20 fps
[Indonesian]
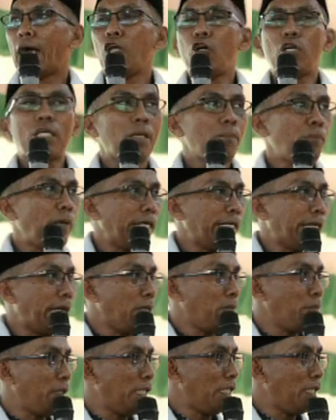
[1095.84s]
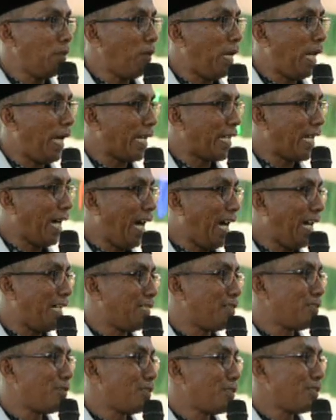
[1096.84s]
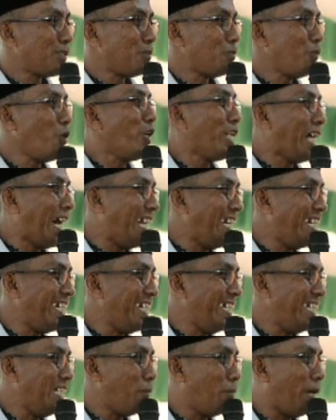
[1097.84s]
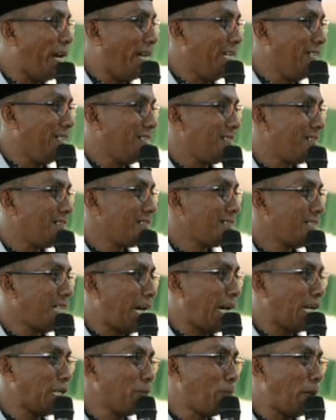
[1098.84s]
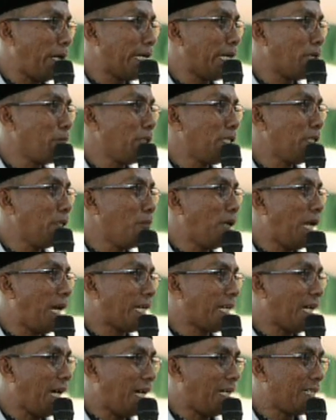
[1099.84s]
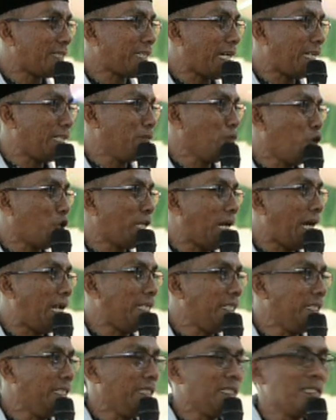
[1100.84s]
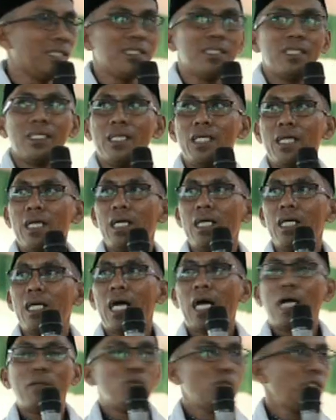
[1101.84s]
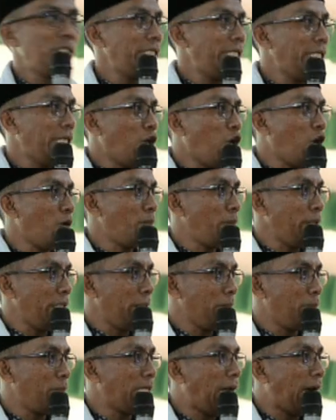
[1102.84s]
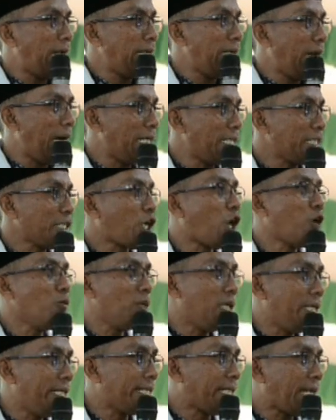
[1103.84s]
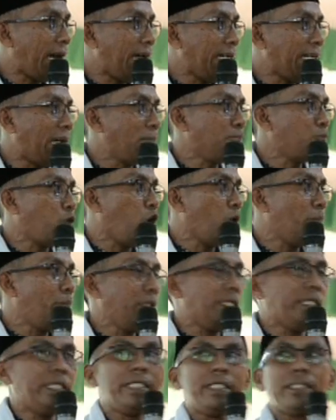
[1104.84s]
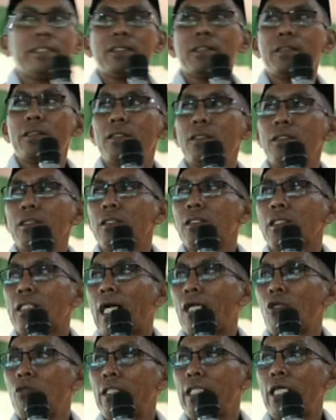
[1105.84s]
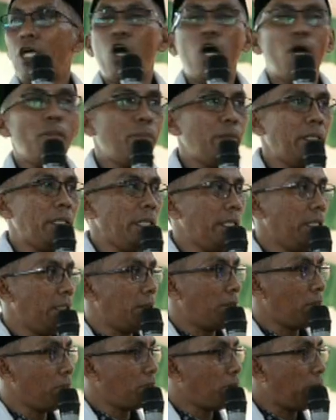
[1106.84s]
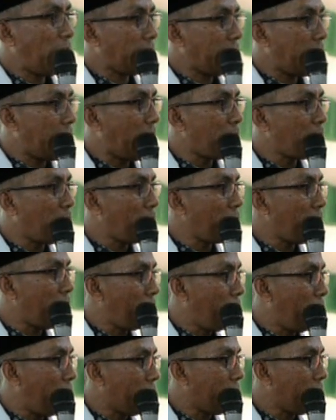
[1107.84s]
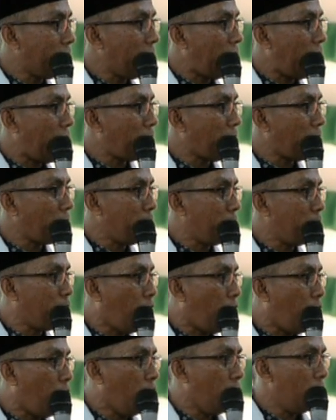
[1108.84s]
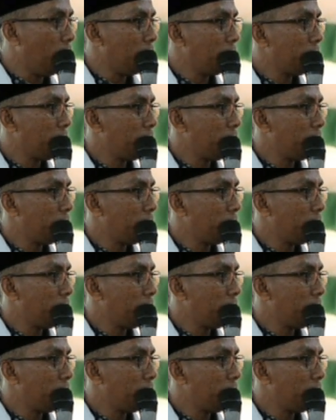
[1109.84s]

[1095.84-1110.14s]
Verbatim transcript: kalau kepengen bini belaga modali Ben jangan pengen bini belaga tak dimodali Amun dia hobi berdandan, kau belikan apa hobi ni? Kalau dia hobi pakai abang beber, abang bibok,